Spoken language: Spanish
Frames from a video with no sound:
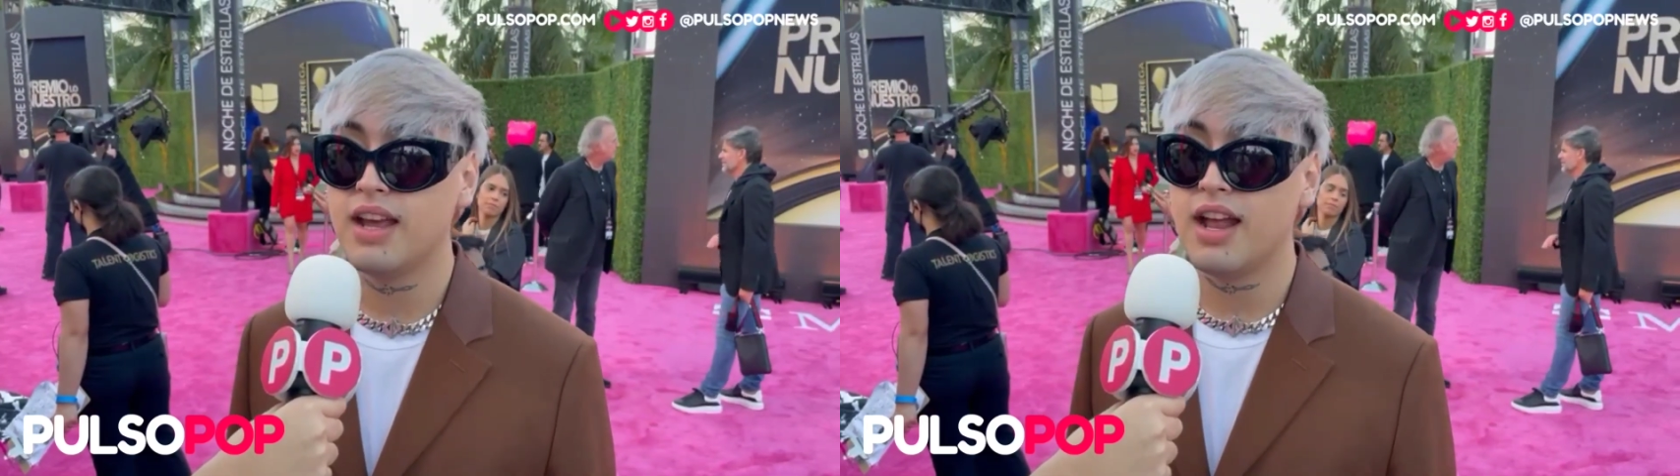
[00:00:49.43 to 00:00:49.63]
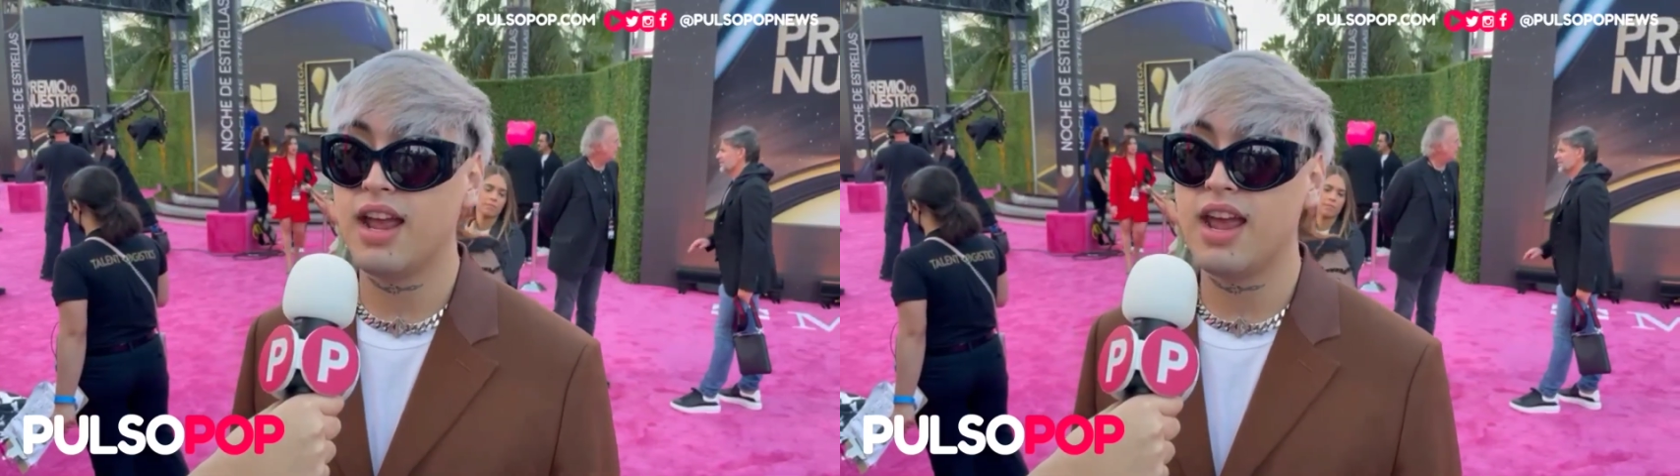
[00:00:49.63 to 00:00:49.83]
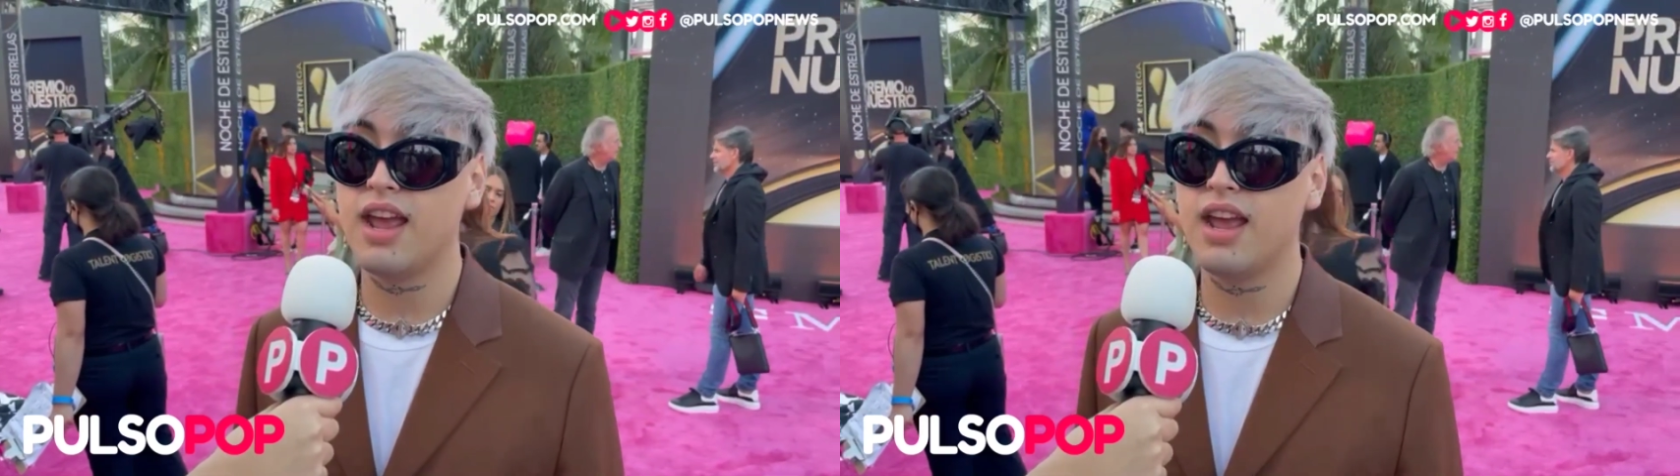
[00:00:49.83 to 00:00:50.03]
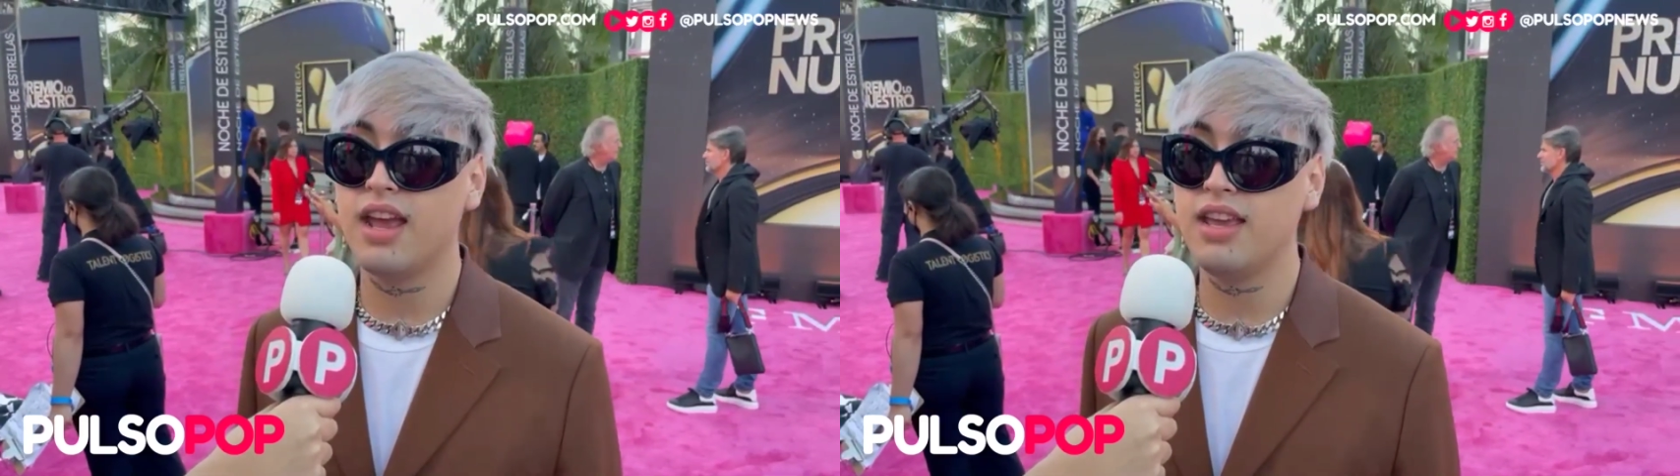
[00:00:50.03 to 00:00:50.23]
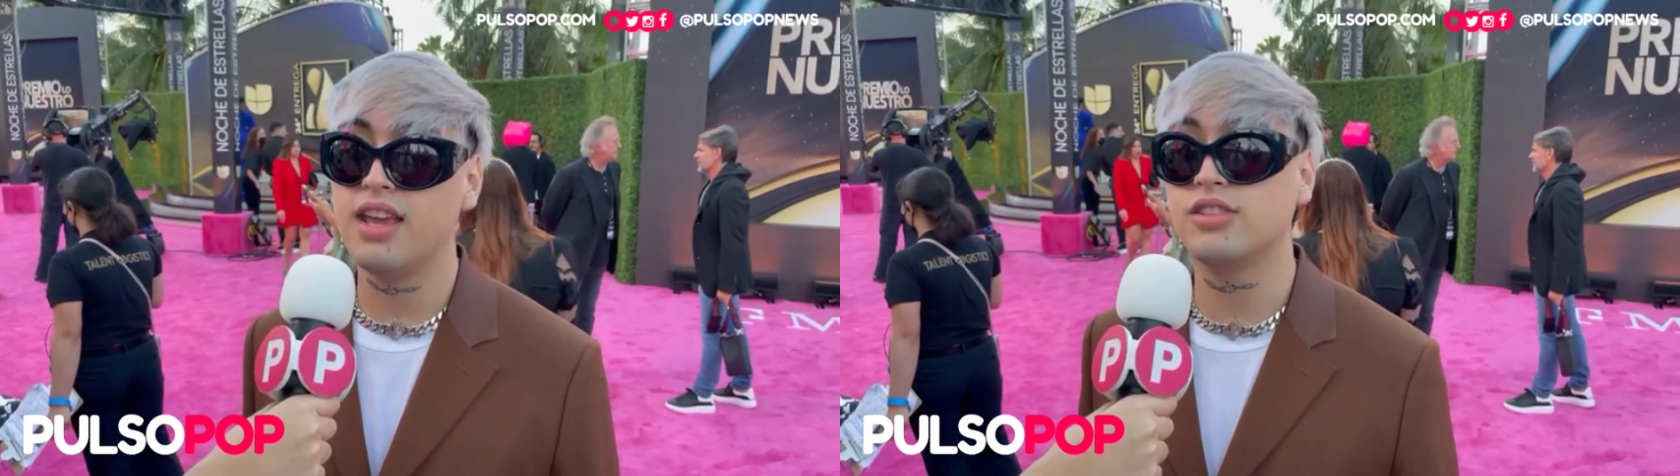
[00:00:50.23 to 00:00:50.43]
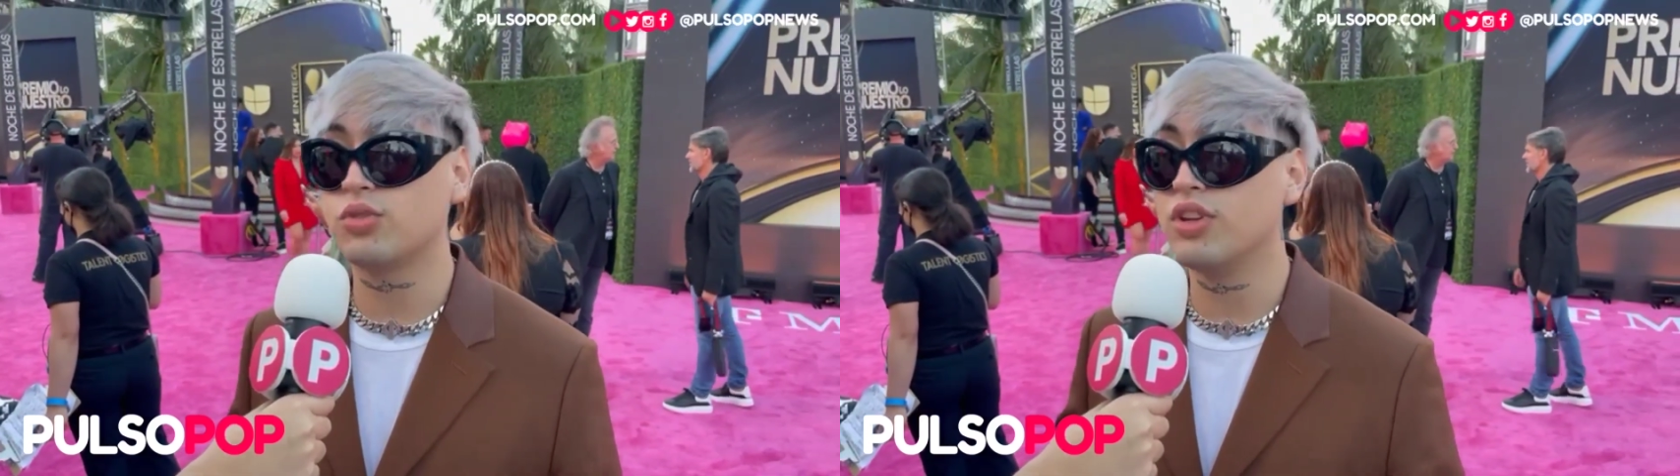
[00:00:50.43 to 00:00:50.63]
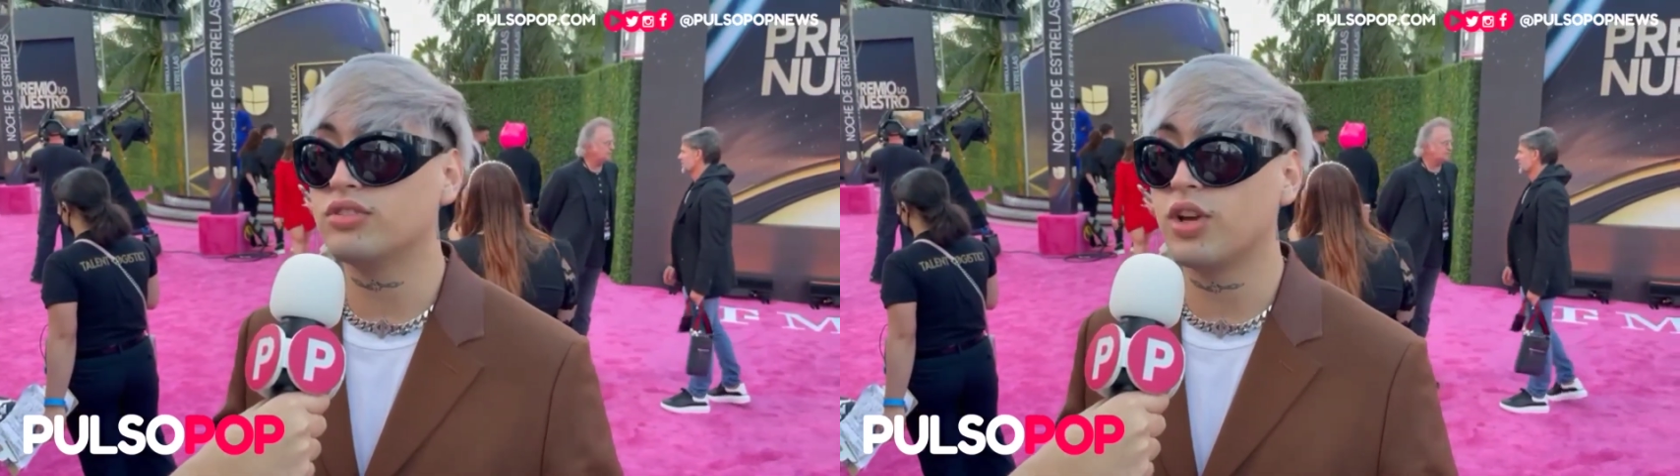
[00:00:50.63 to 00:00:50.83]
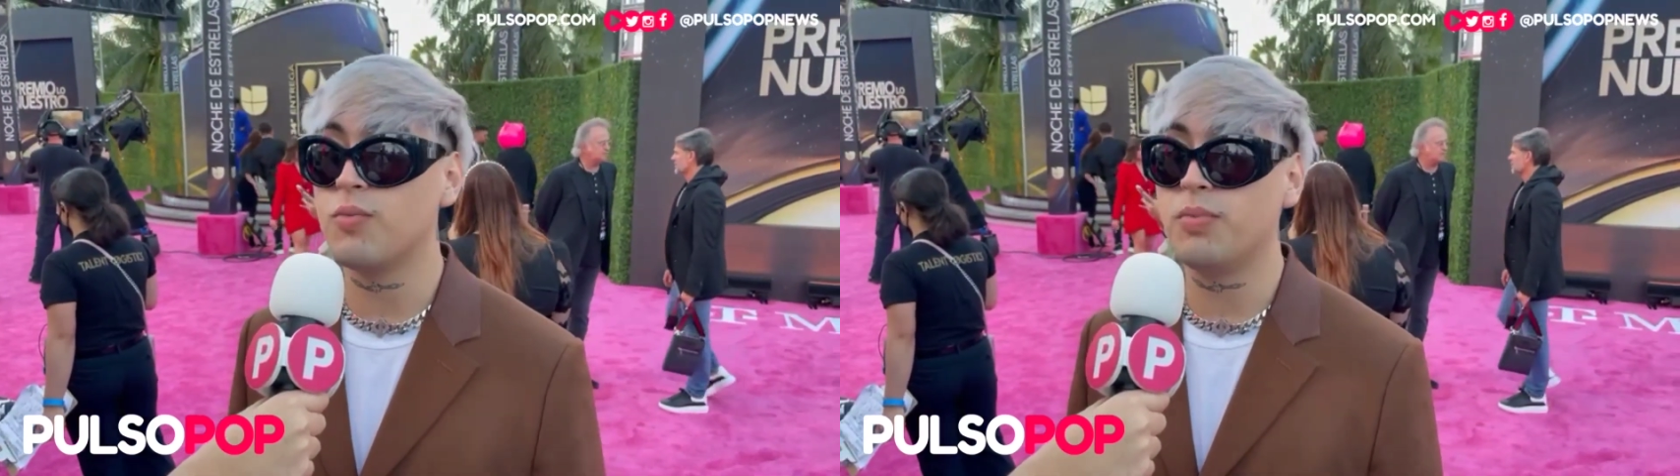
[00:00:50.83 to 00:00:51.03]
eh, y el sueño
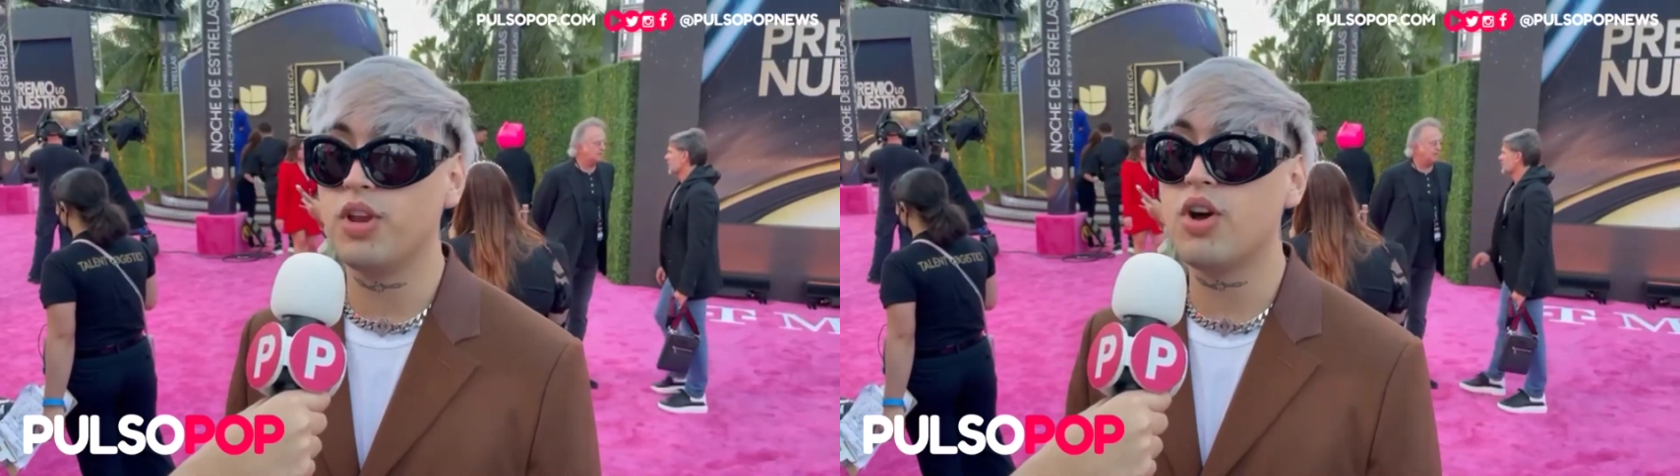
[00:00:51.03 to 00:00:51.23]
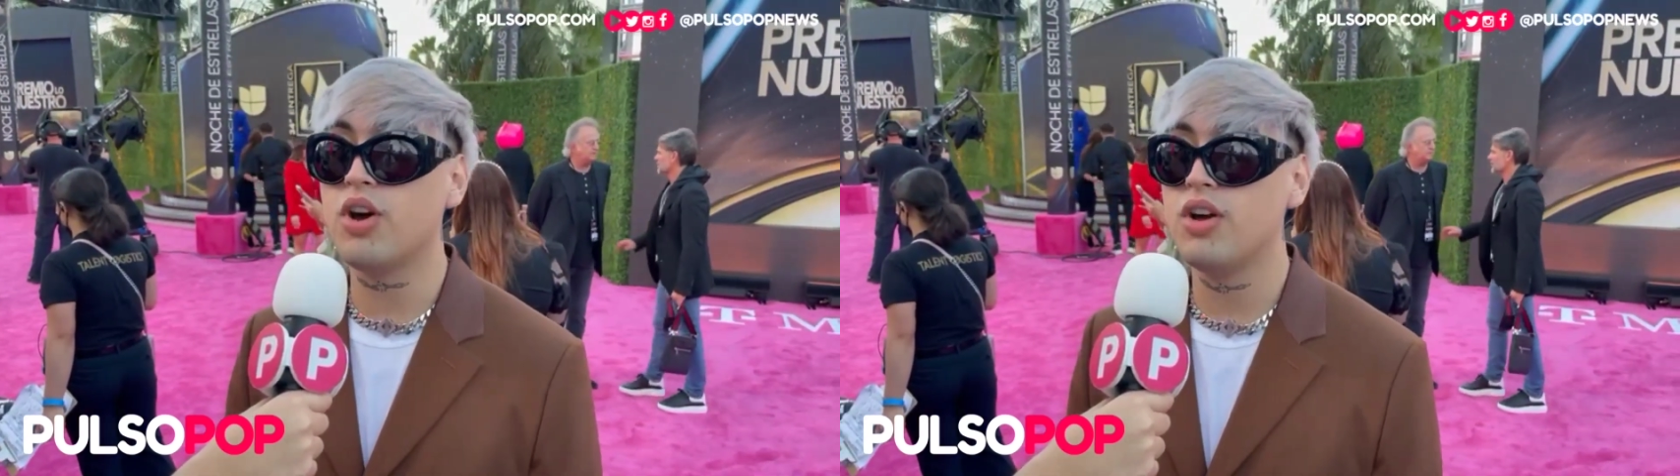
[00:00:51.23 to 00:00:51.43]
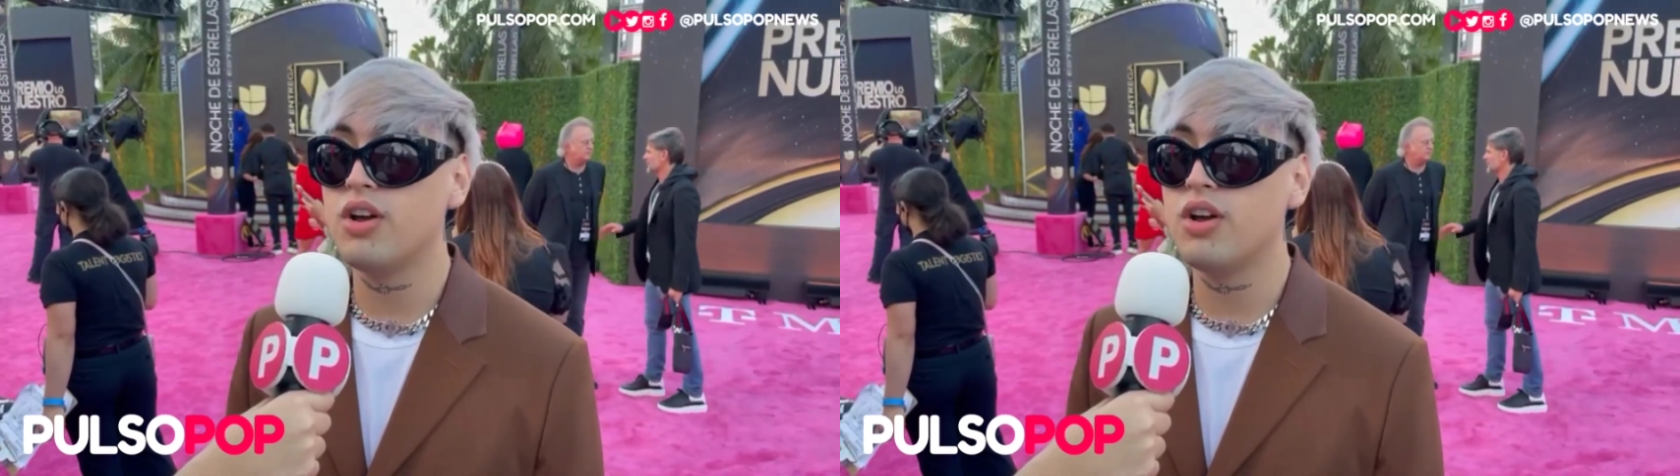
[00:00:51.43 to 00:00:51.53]
se cumplió.